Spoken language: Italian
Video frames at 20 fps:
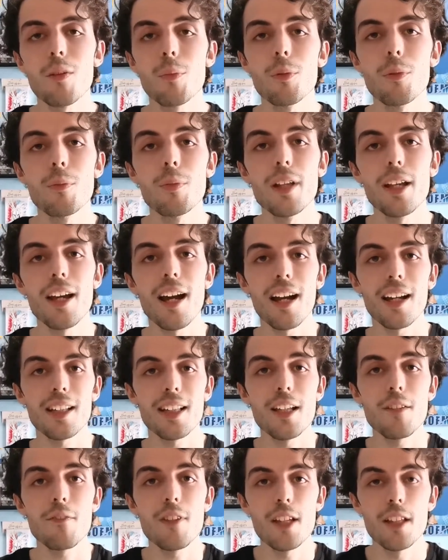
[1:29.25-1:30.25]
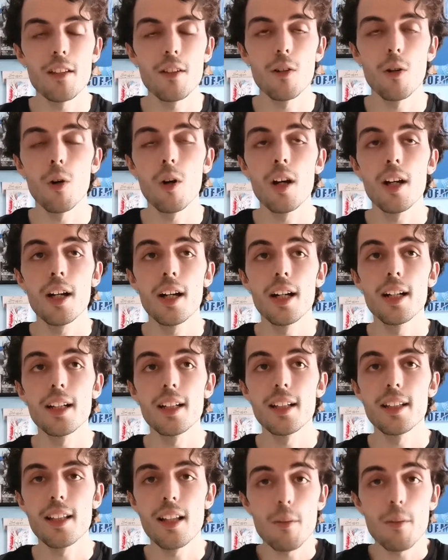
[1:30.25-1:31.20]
a pubblicare dei video eh,